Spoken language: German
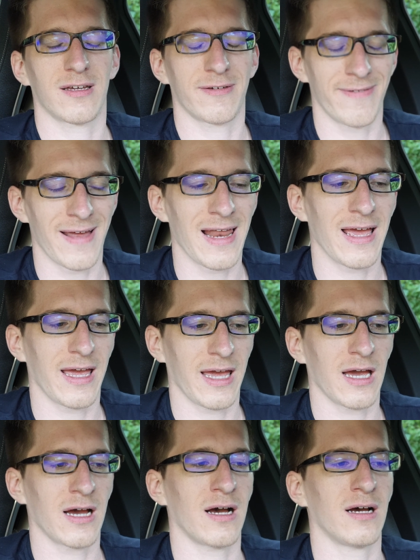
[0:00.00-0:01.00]
Quelle
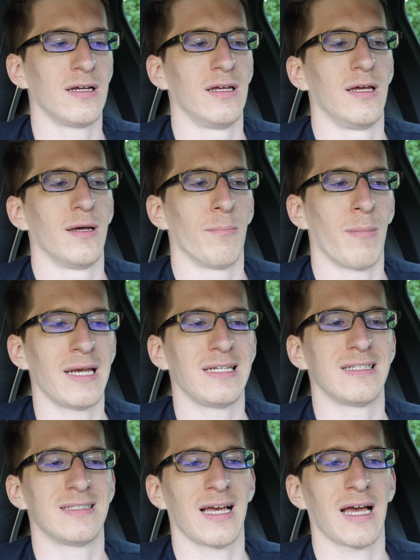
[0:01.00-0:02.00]
her
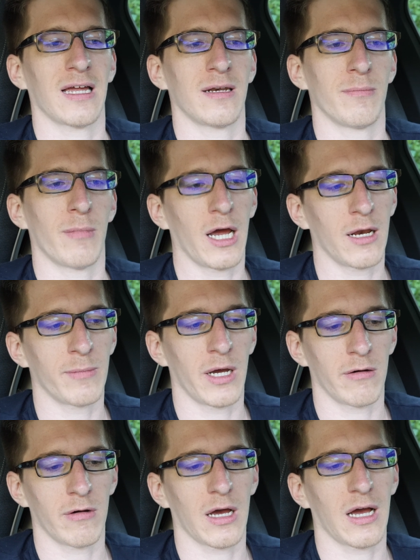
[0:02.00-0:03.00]
manche Sachen meiner
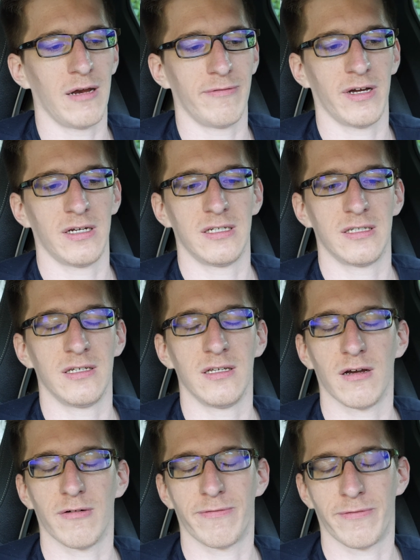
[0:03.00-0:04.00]
Meinung nach einfach nicht in
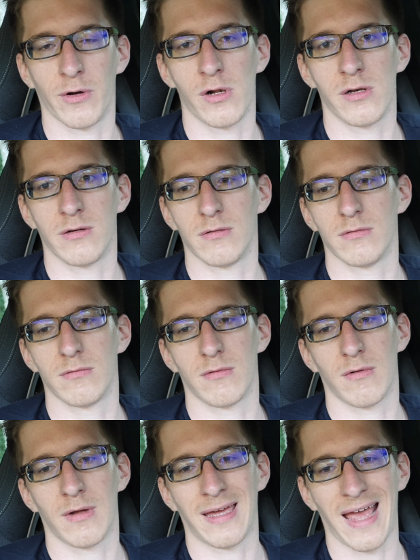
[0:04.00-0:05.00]
ihrer vollen
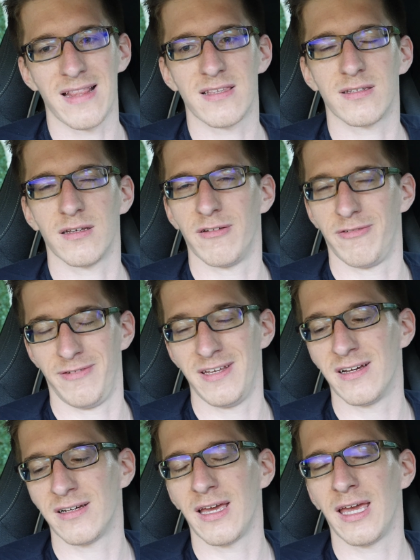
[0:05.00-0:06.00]
Gänze
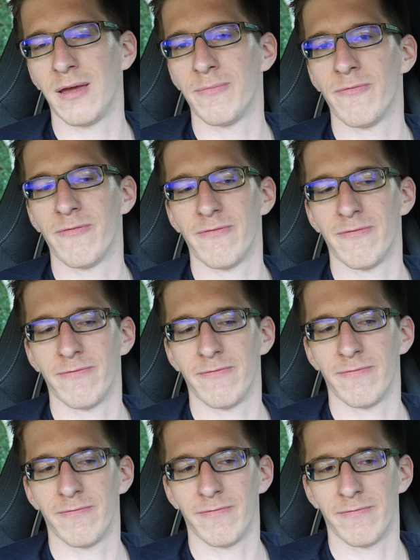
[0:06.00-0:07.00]
wiedergegeben
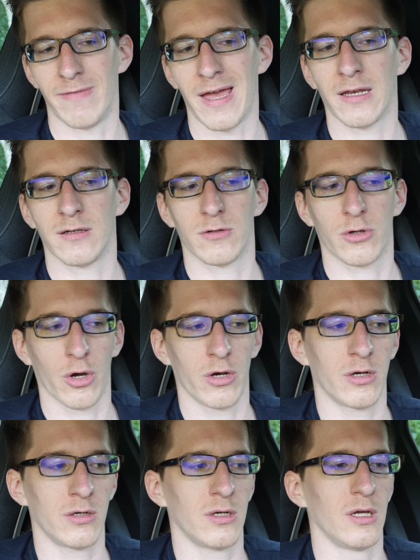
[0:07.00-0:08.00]
werden
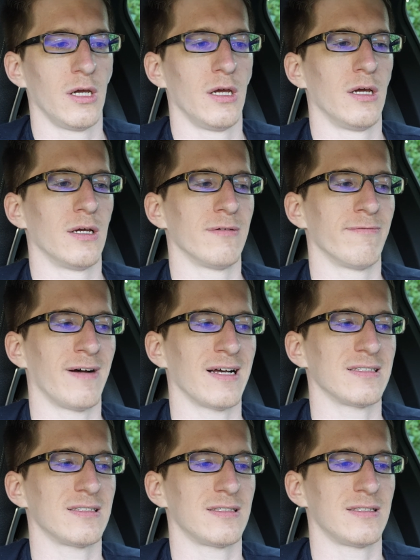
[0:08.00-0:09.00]
können,
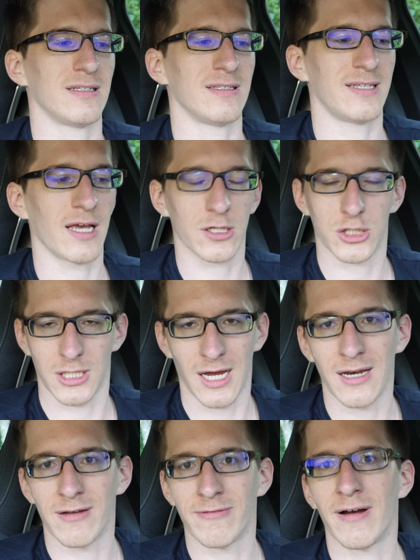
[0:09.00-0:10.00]
was sehr
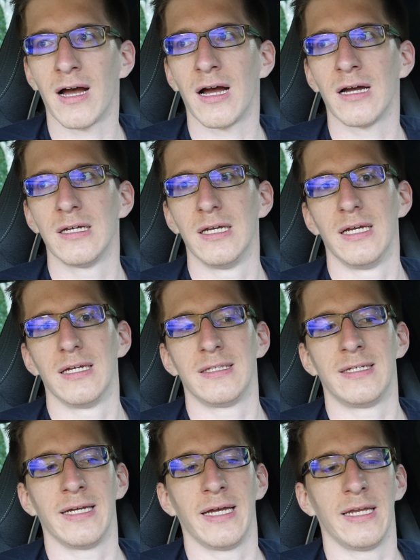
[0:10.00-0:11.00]
schade war,
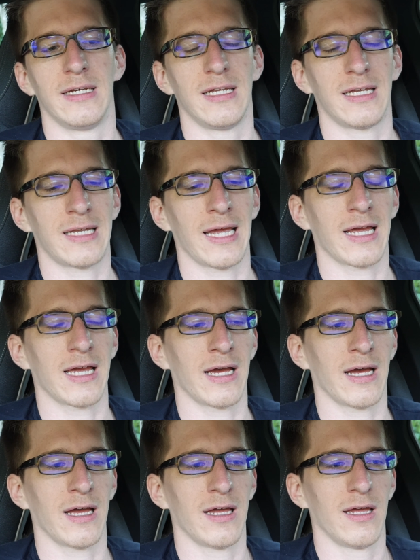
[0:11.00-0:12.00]
denn ich
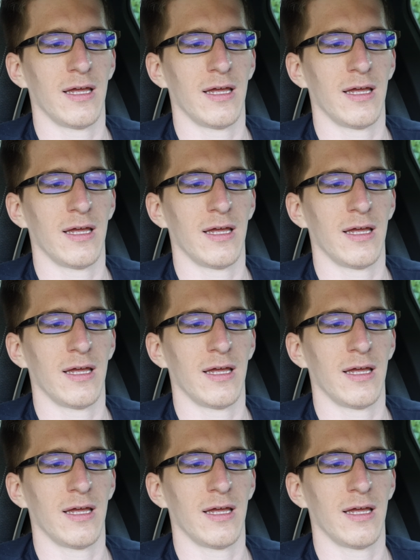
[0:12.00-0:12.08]
denke,